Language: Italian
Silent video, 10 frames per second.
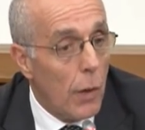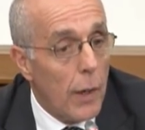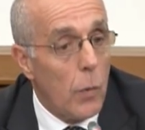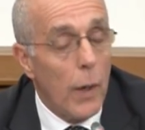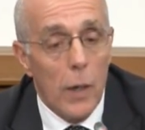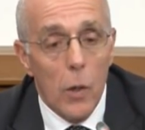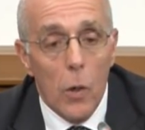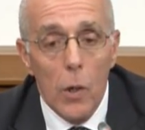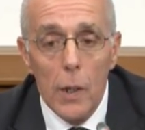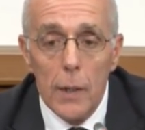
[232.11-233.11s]
qual è
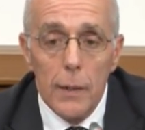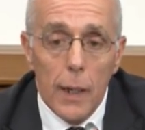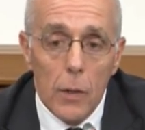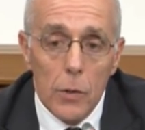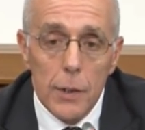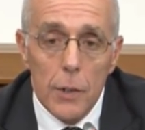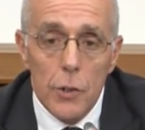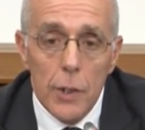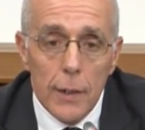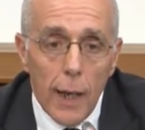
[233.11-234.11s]
quello della nostra
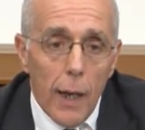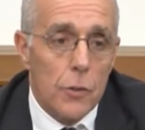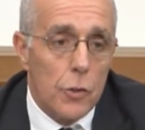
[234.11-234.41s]
città,